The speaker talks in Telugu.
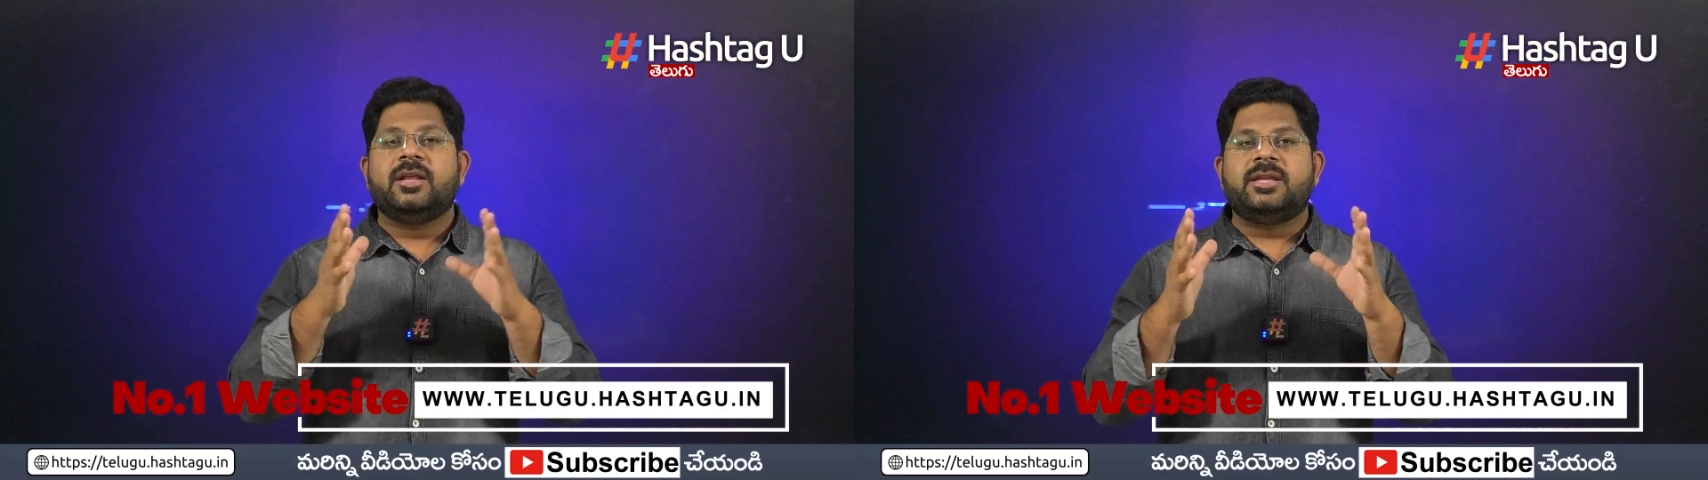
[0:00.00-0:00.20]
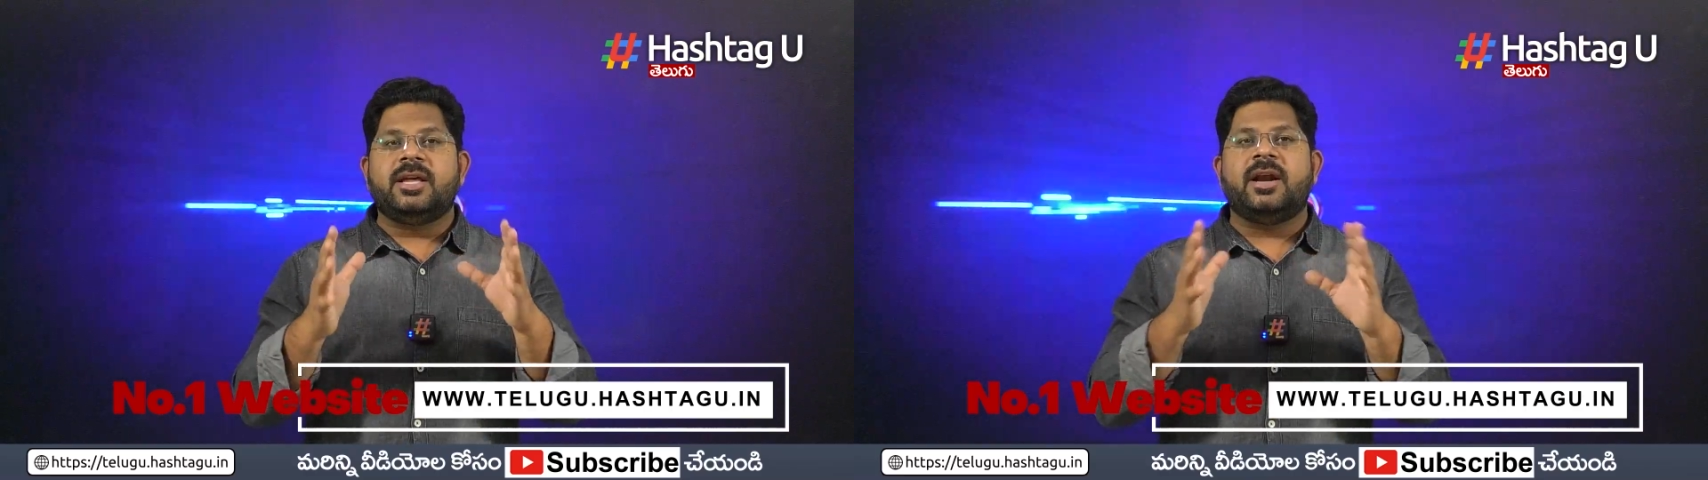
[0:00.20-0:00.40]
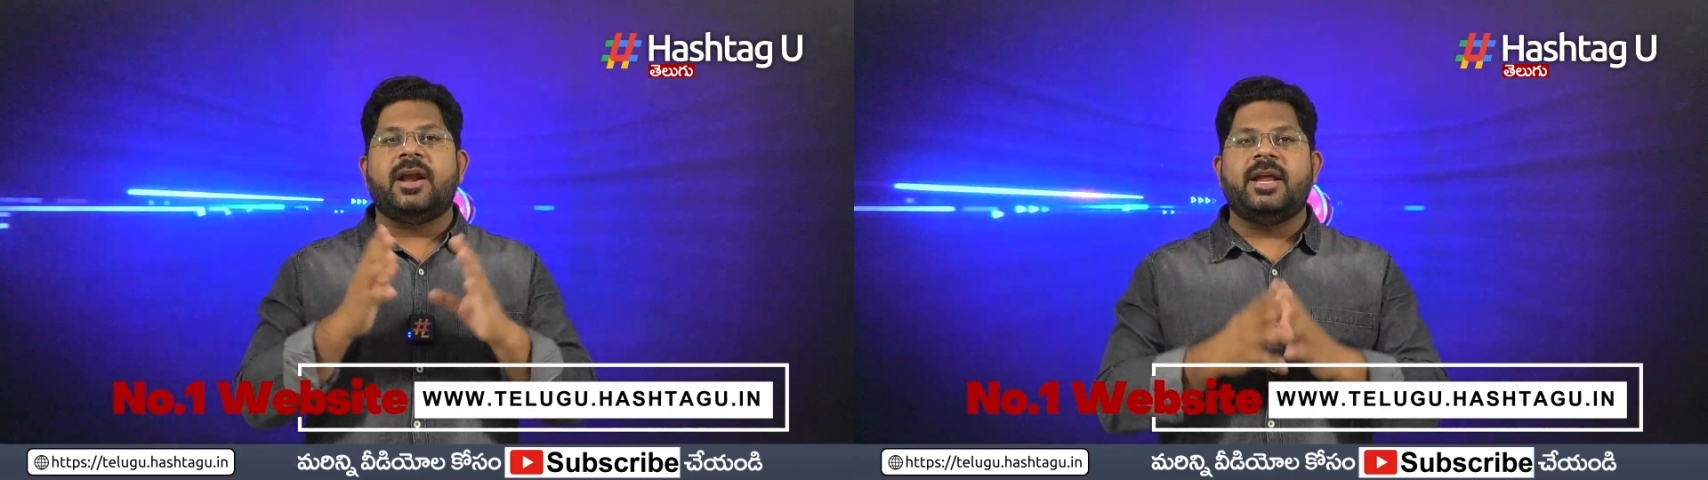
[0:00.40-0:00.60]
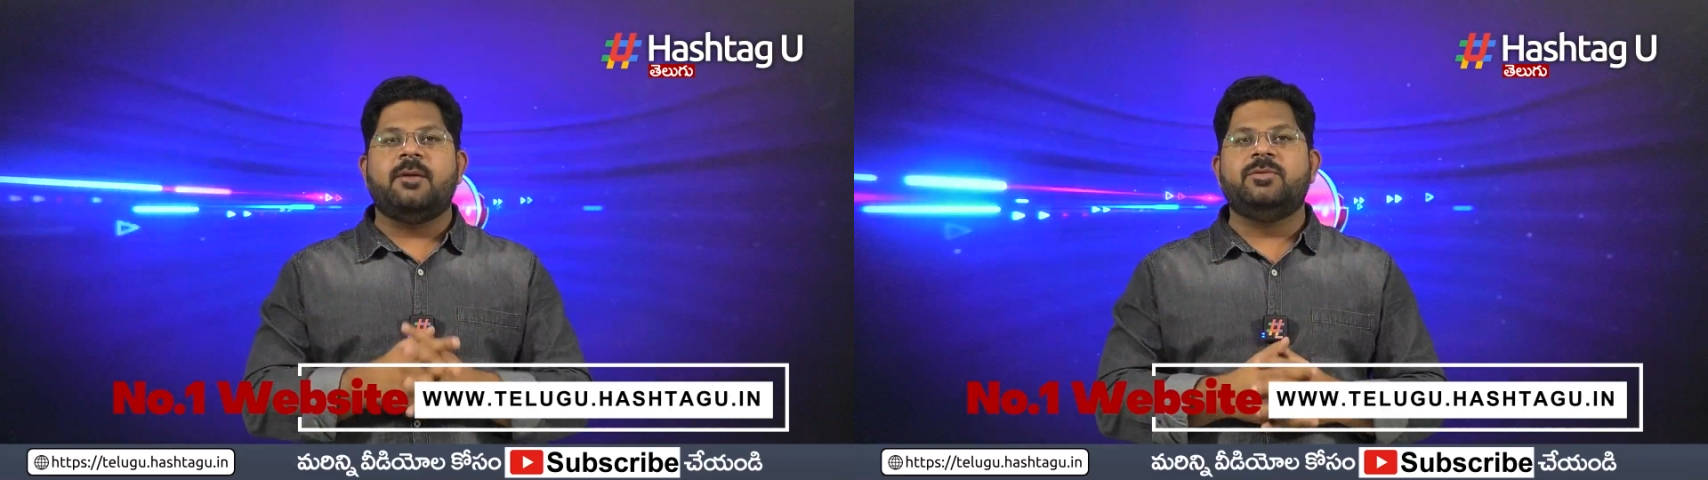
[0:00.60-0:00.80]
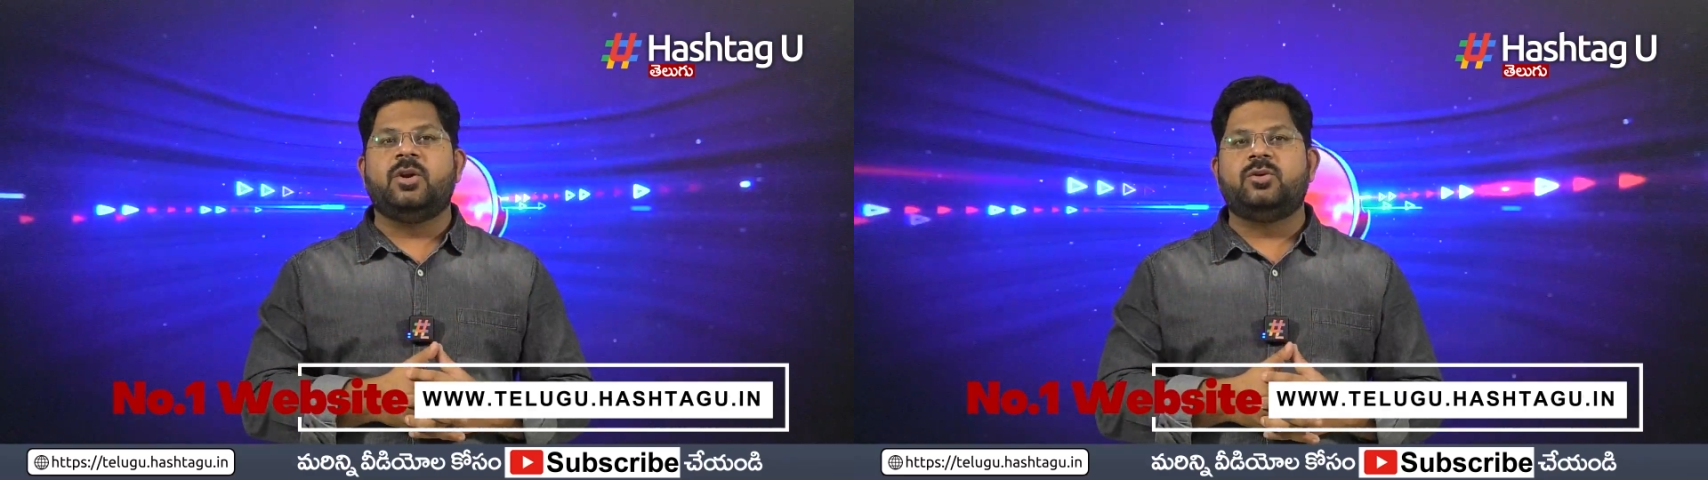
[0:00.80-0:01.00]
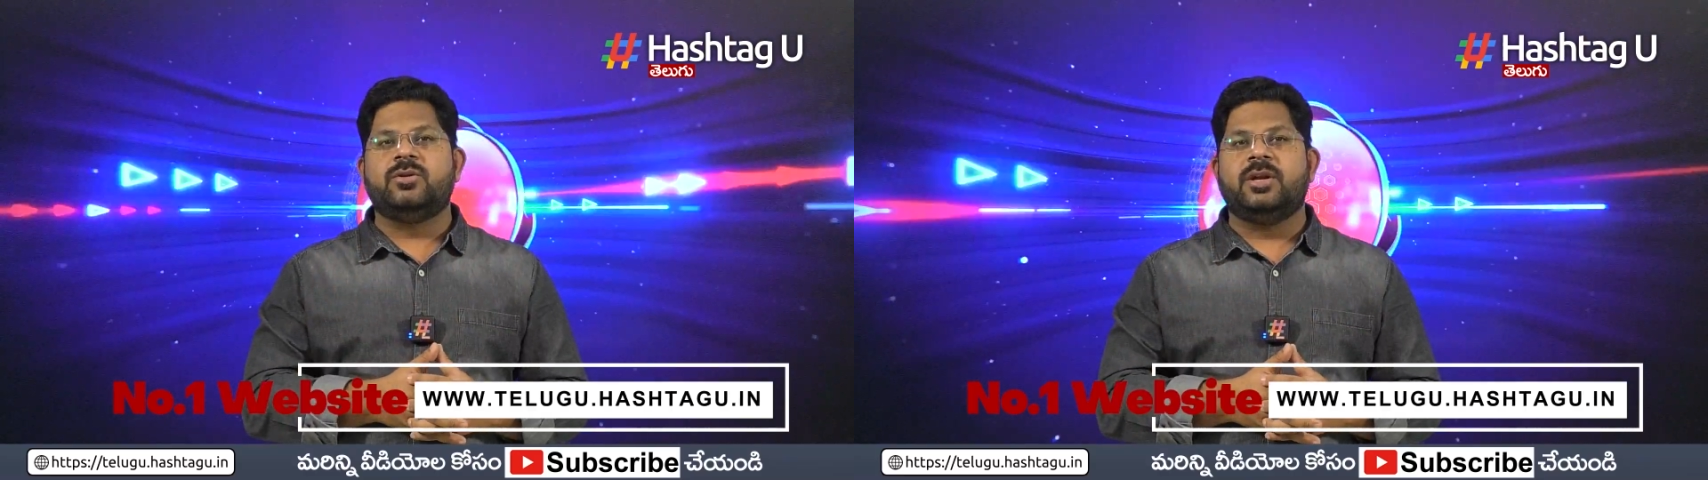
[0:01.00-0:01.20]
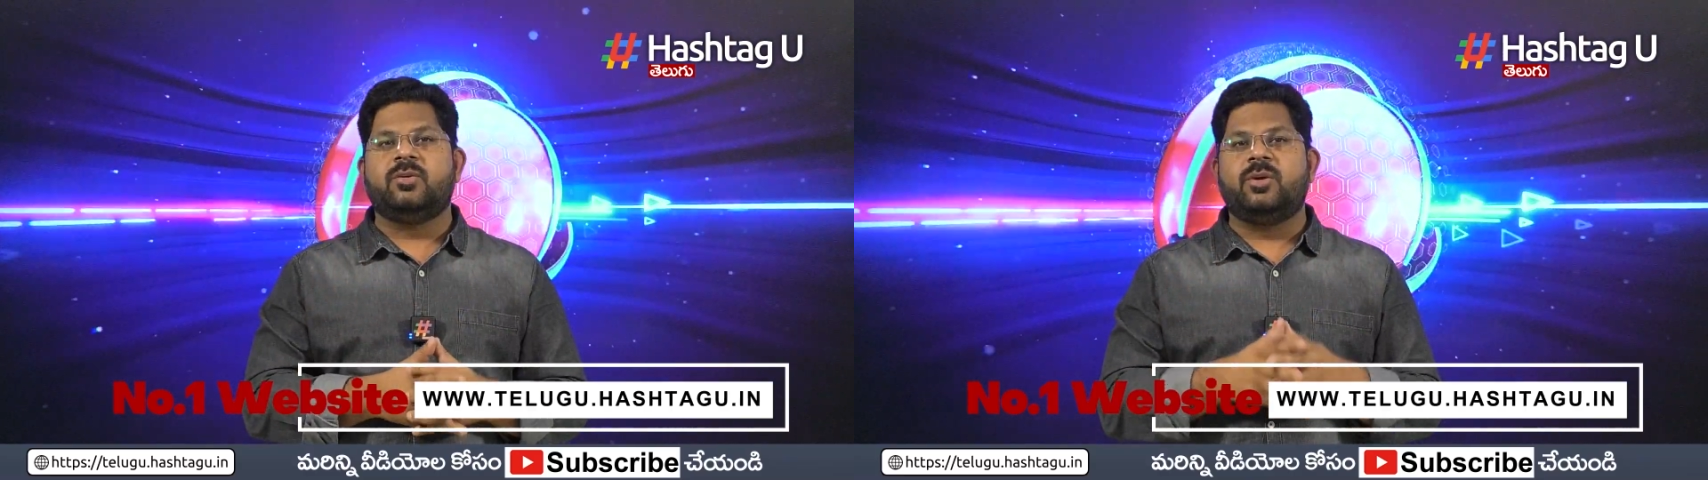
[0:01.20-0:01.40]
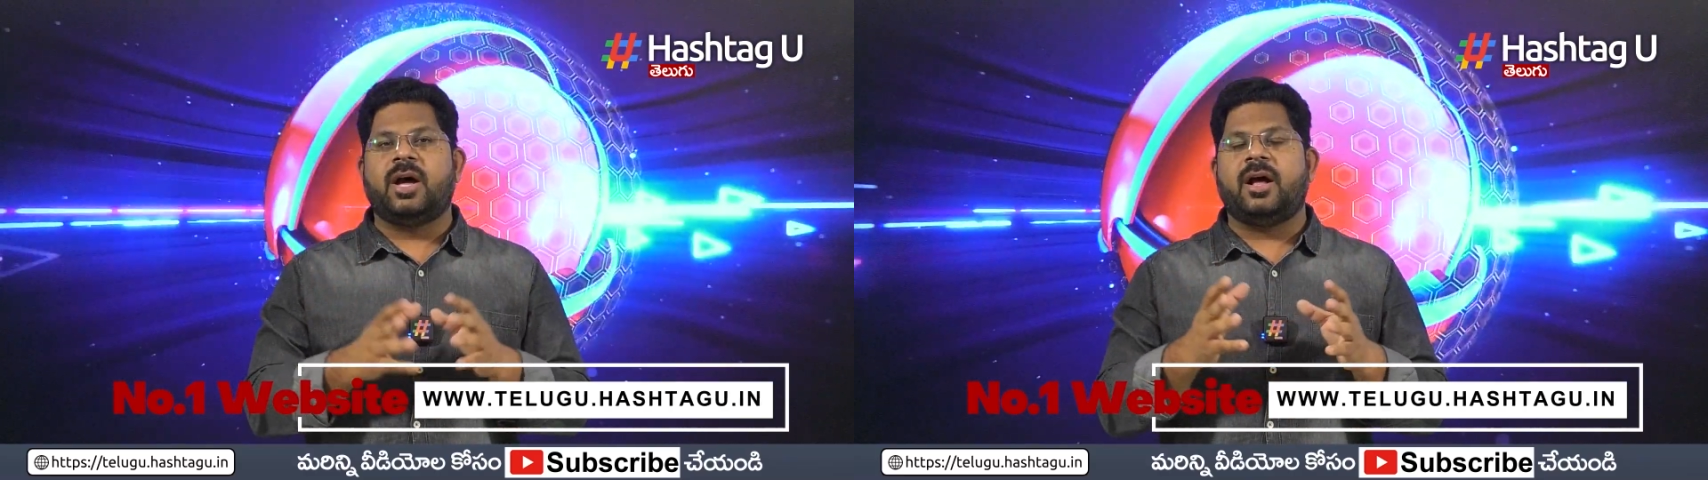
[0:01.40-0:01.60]
తీరని అన్యాయం జరుగుతోందని
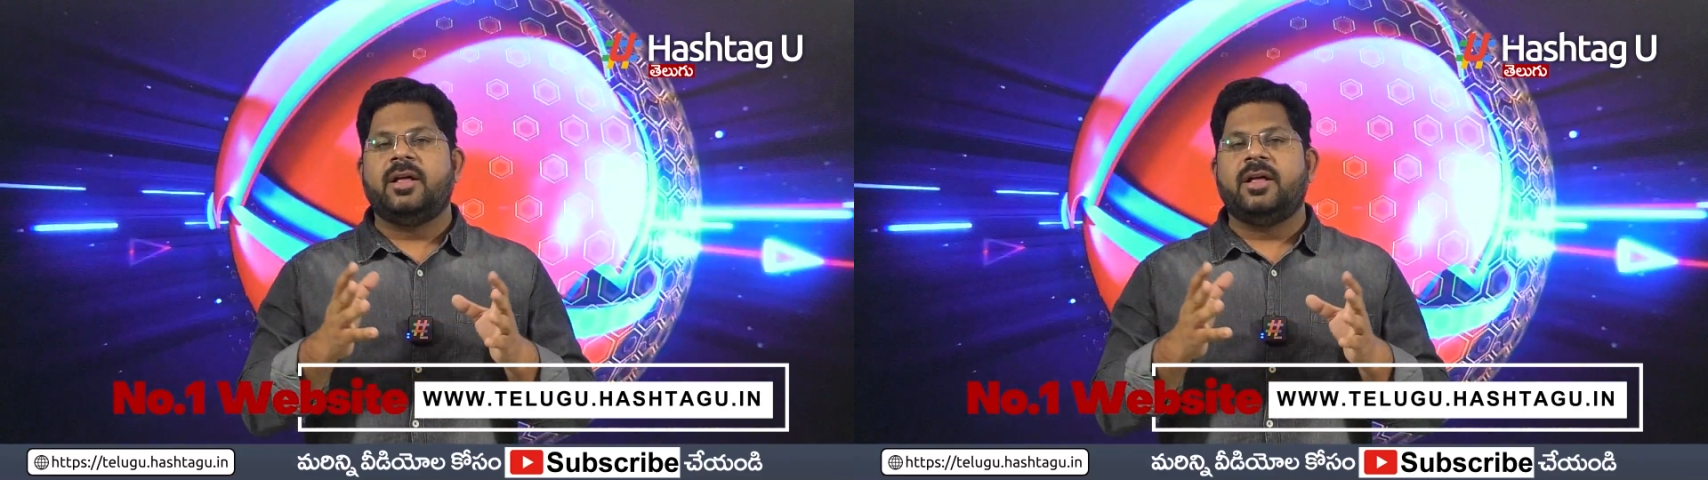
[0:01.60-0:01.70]
కూడా